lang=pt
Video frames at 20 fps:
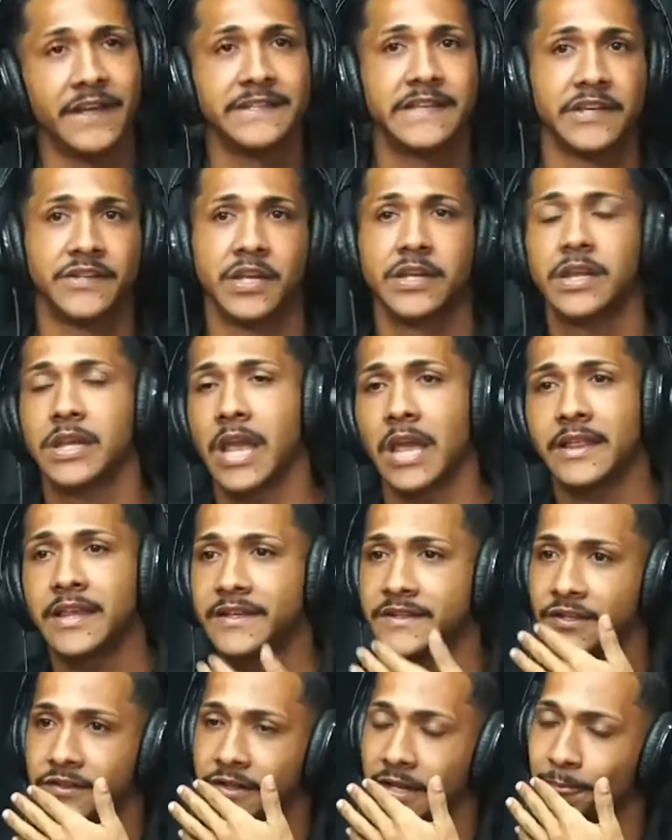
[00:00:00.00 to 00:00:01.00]
Às vezes a
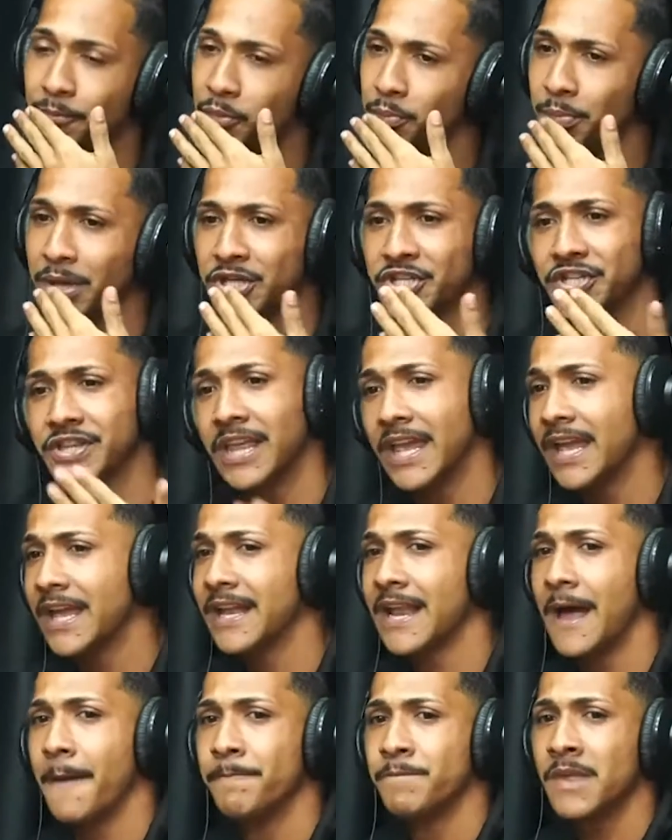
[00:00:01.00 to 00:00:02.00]
gente quer desistir por
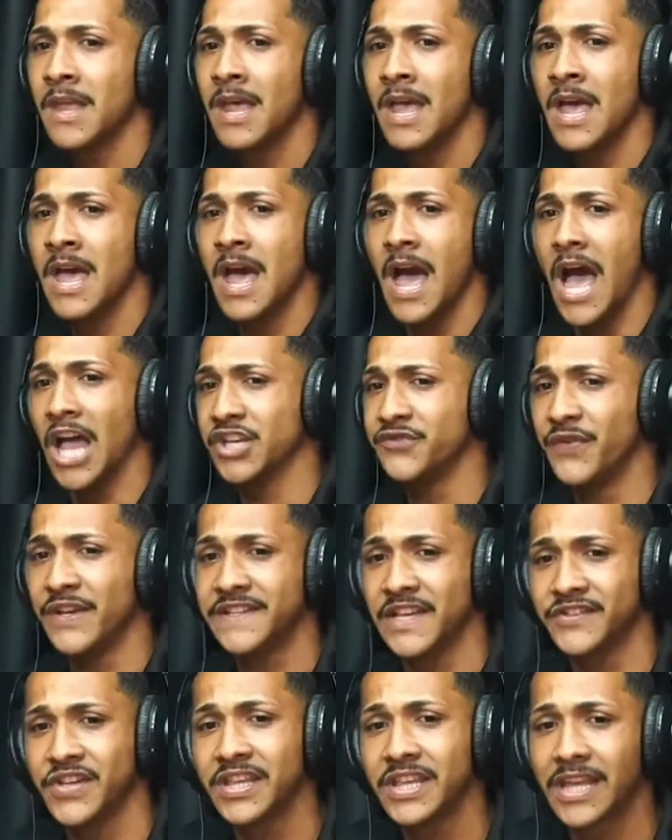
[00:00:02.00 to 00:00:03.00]
besteira,
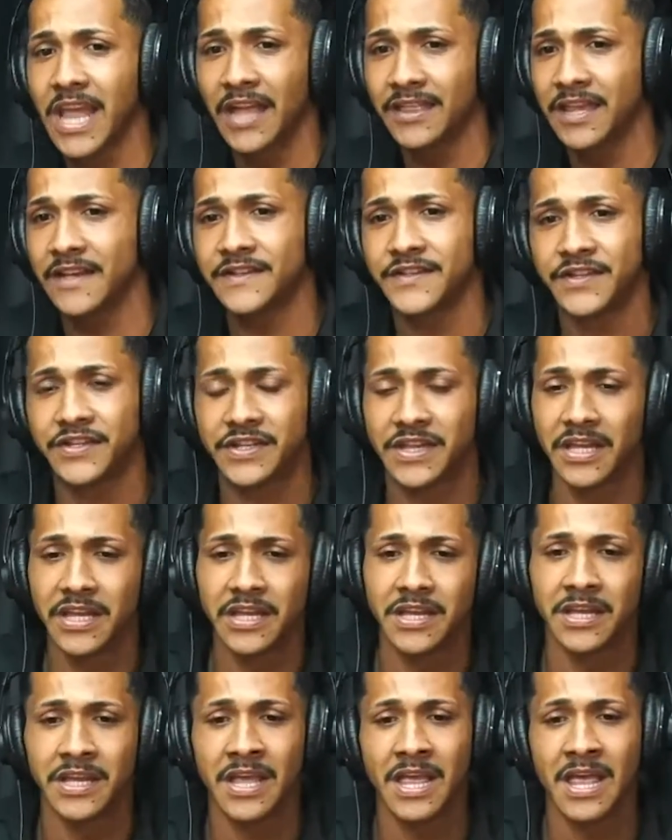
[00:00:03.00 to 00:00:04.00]
às vezes a gente quer
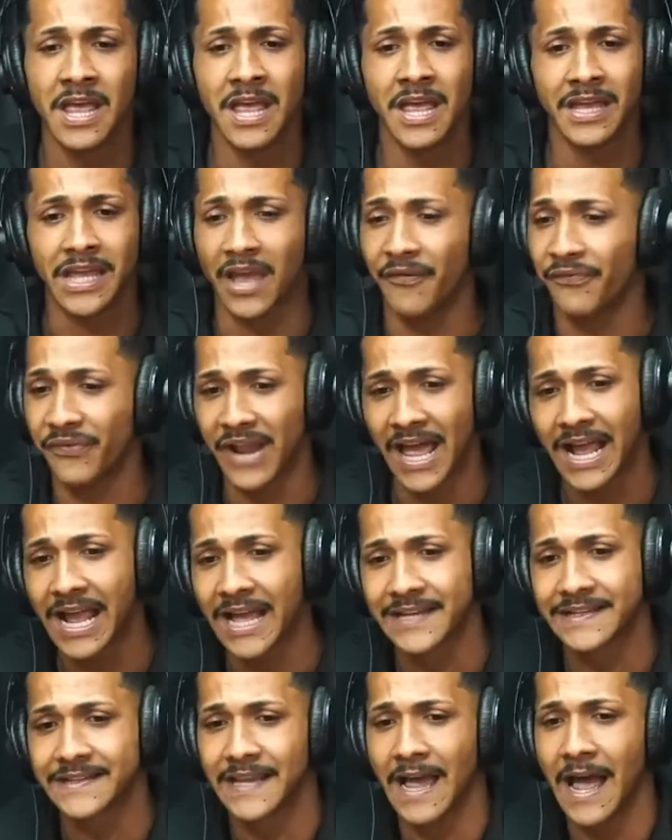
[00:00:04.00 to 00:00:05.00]
desistir, quer
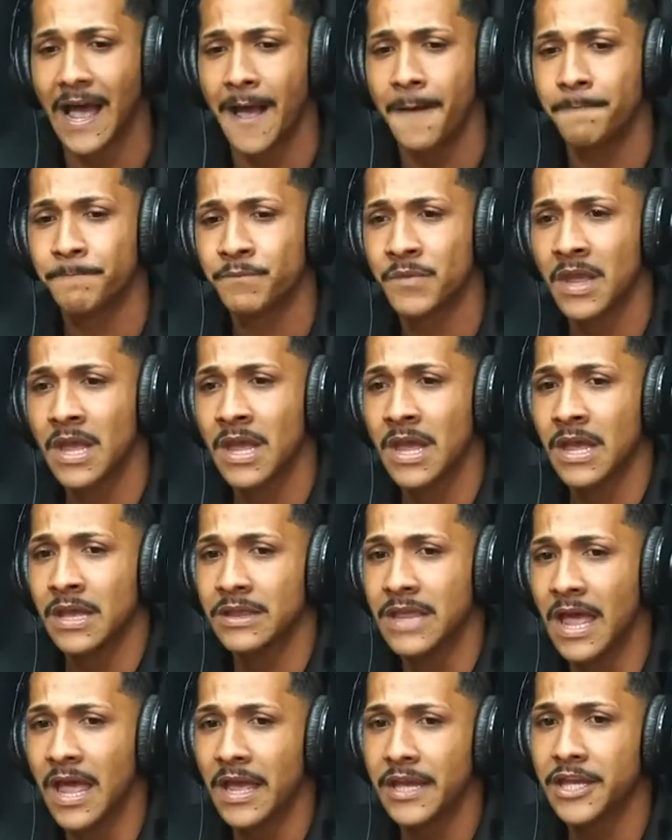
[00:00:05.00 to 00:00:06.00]
fracassar,
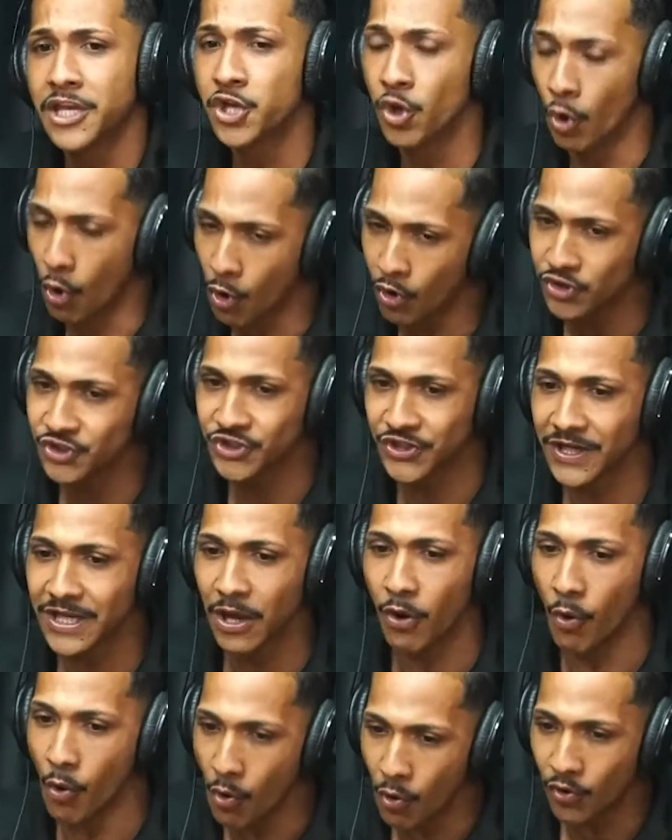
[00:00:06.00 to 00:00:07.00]
né? E
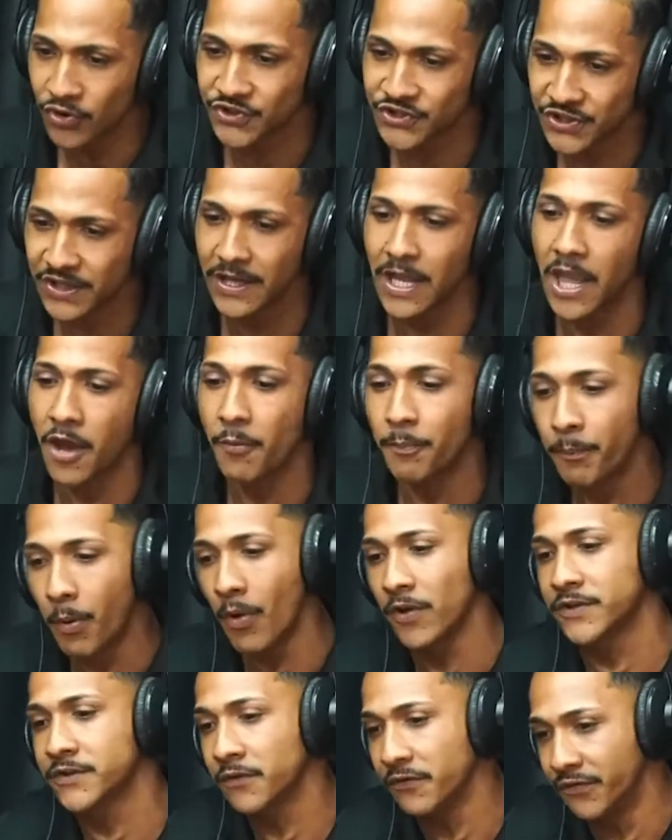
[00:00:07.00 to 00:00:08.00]
hoje, hoje
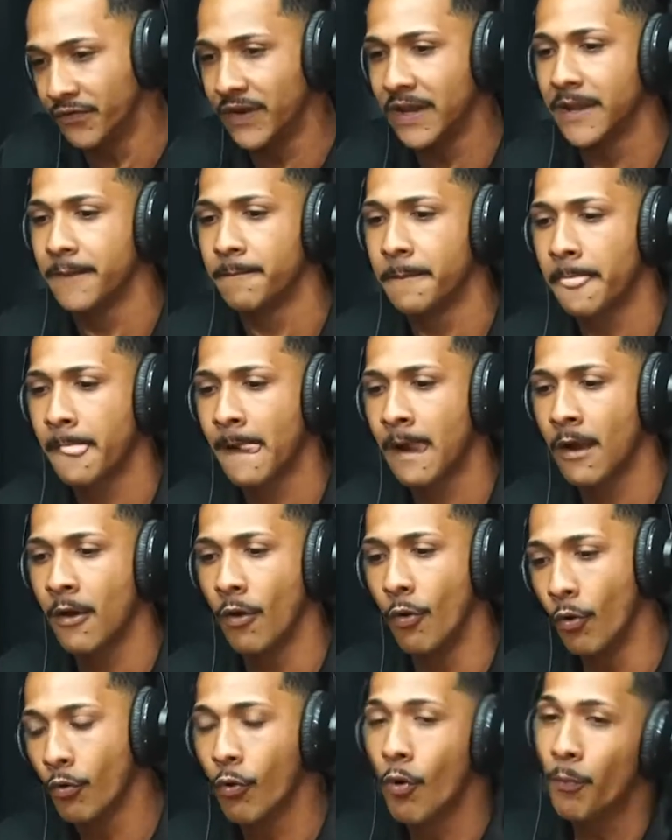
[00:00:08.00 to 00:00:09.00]
eu posso ver
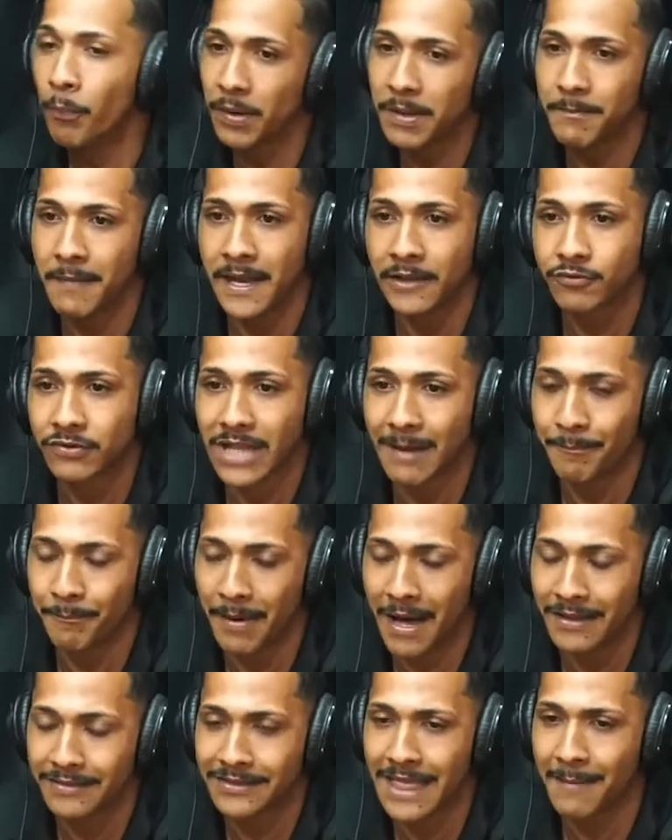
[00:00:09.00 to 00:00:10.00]
o
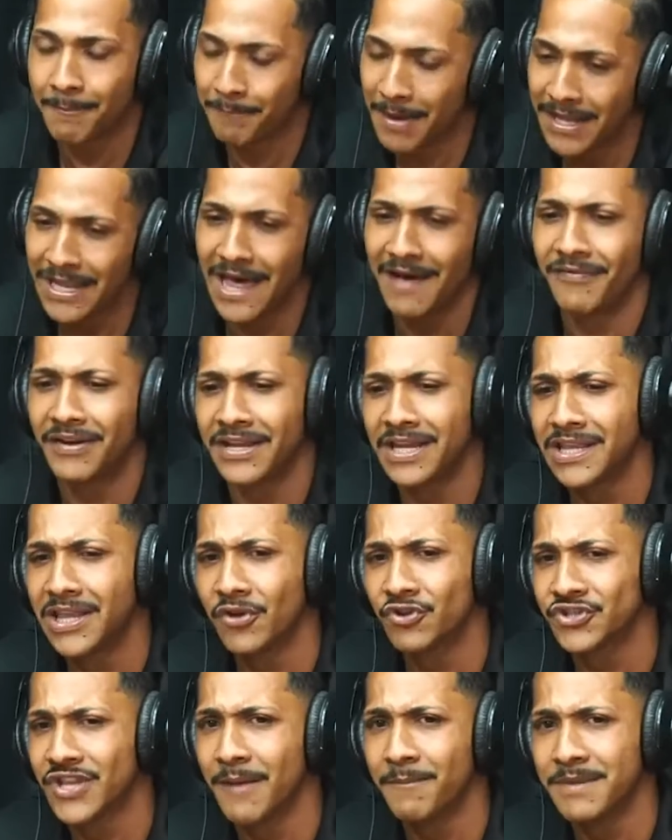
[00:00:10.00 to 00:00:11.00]
cumprimento da, da
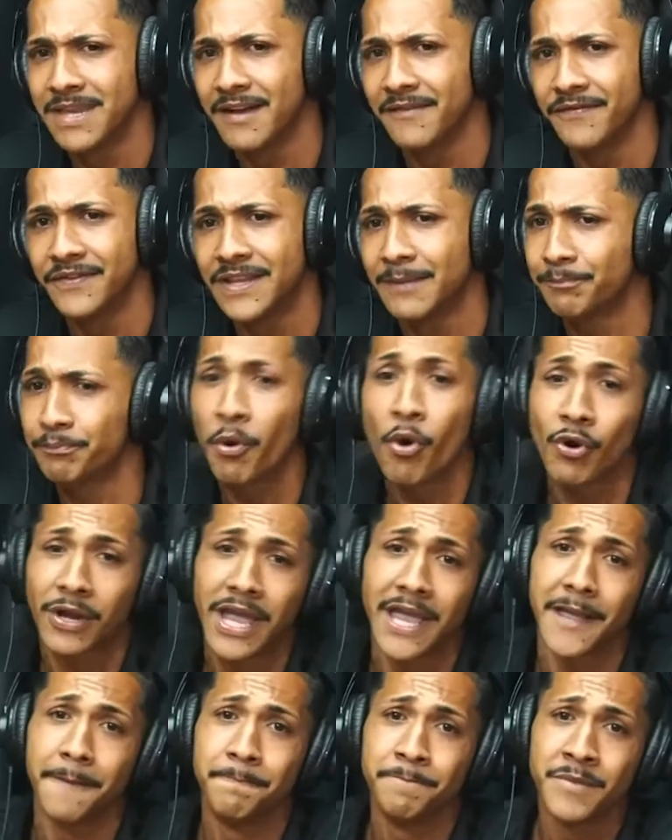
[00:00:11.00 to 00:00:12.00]
palavra de Deus na minha vida.
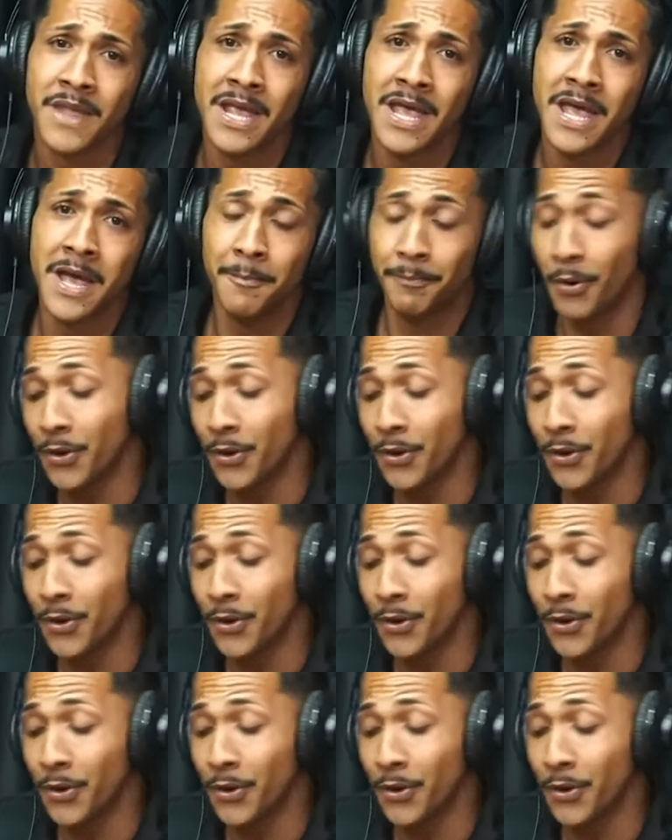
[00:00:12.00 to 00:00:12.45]
Por quê?